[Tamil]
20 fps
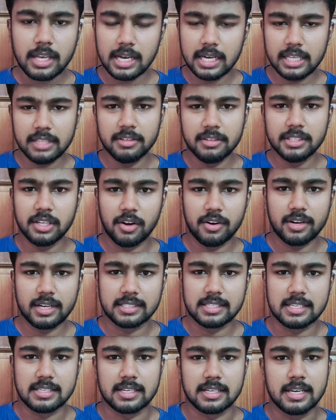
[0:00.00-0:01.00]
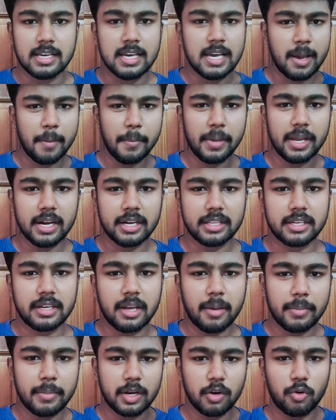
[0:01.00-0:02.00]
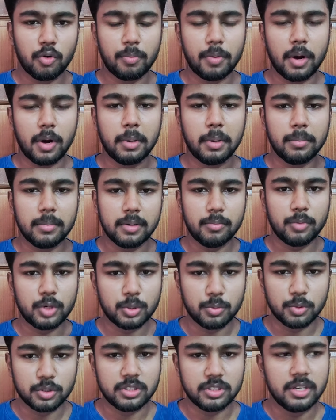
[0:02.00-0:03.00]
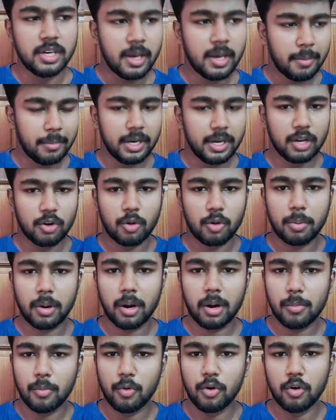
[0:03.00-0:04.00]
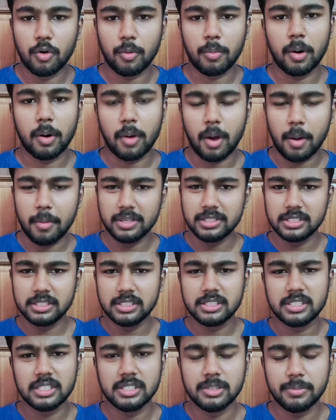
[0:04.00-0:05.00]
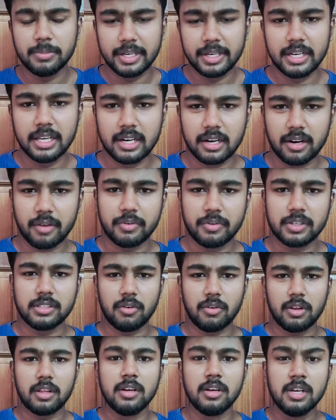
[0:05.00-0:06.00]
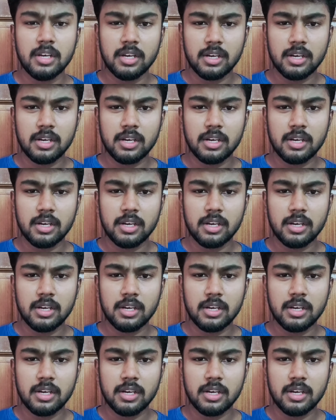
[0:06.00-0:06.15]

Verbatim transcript: அது வந்து நாட் நெசசரி மீன் எடுத்துக்கிட்டால் மீனில் ஒரு ப்ராப்ளம் முடிஞ்சு போச்சு மீடியம் ஒரு ப்ராப்ளம் மோடில் ஒரு ப்ராப்ளம் அப்படியே செஞ்சு செஞ்சு போய்கிட்டே இருக்கலாம் ஃப்ரெண்ட்ஸ் அவ்வளோதான்